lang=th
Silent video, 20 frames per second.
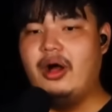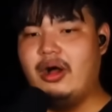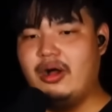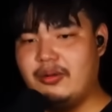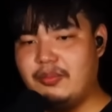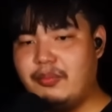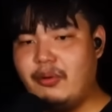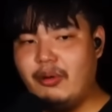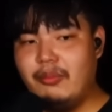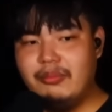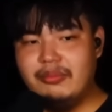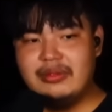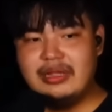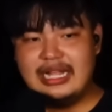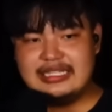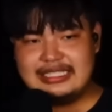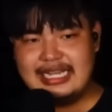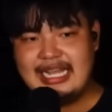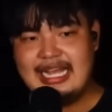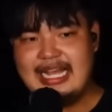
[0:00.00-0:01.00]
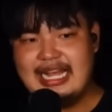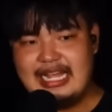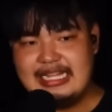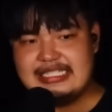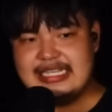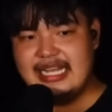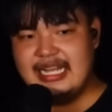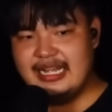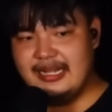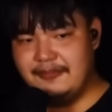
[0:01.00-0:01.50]
ผมบอกผมอาจจะ
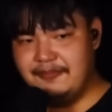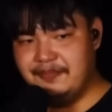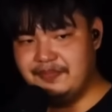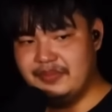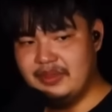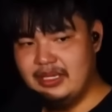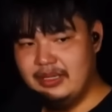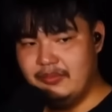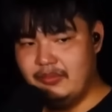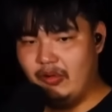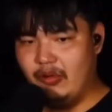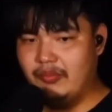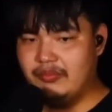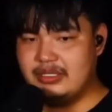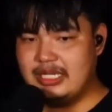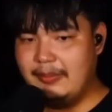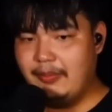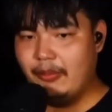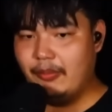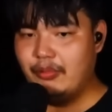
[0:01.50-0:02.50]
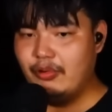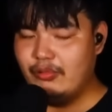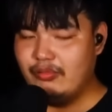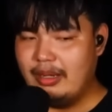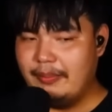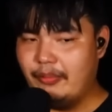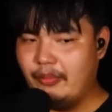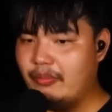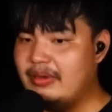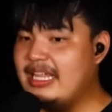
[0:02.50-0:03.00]
อาจจะผมถ้าผม
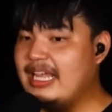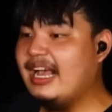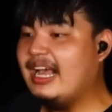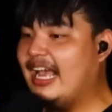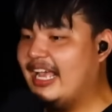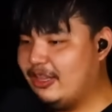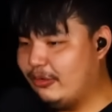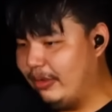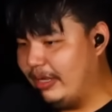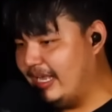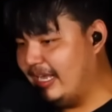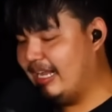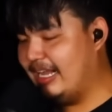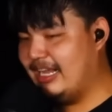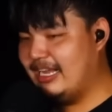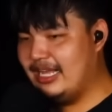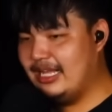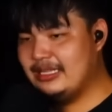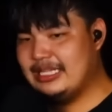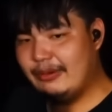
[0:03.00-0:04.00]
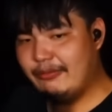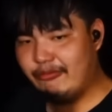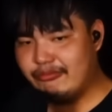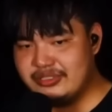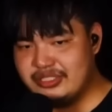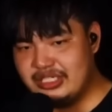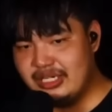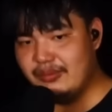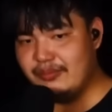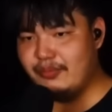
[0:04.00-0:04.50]
พูดว่าผมเลียไข่ตัวเองก็ได้นะ แต่
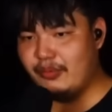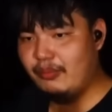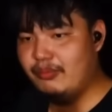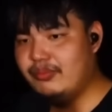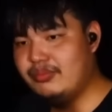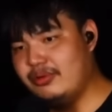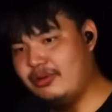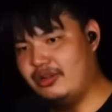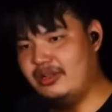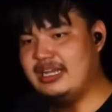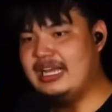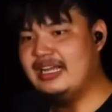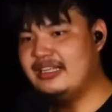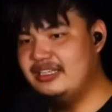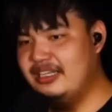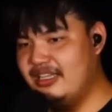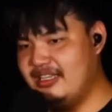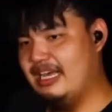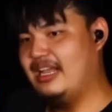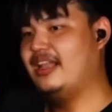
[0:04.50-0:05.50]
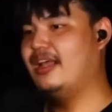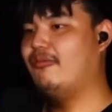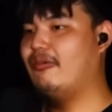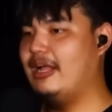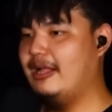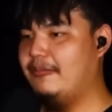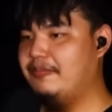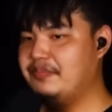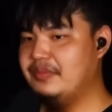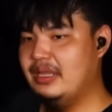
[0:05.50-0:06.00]
ผมเชื่อผมค่อนข้างยืนยัน
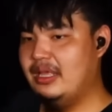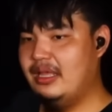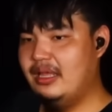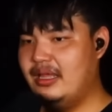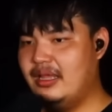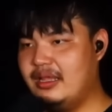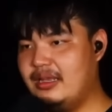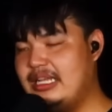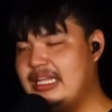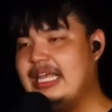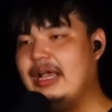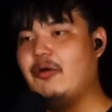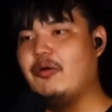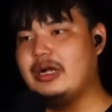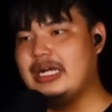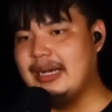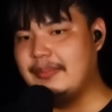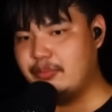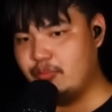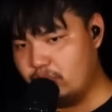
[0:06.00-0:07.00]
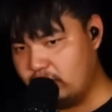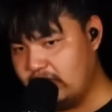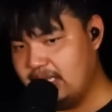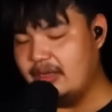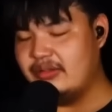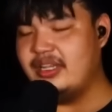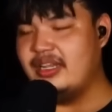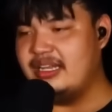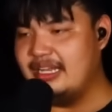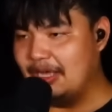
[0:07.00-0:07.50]
เลยว่าเดี่ยวเกือบทุก
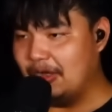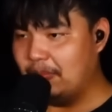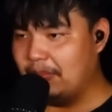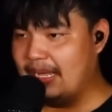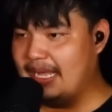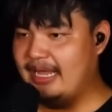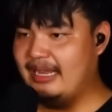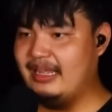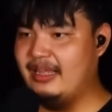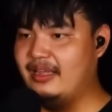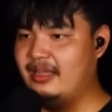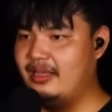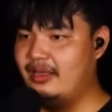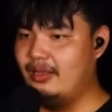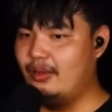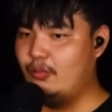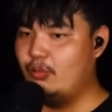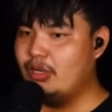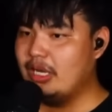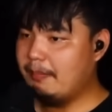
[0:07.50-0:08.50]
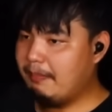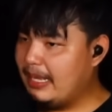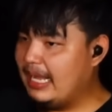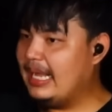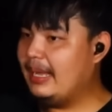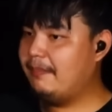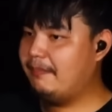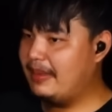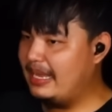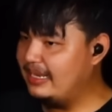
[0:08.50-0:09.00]
เดี่ยวที่เดี่ยวมาเนี่ย คุณ
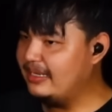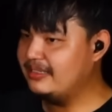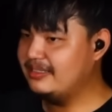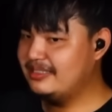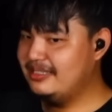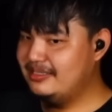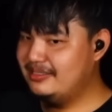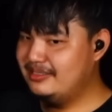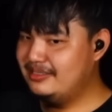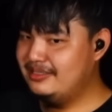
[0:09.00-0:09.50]
ภาพแม่ง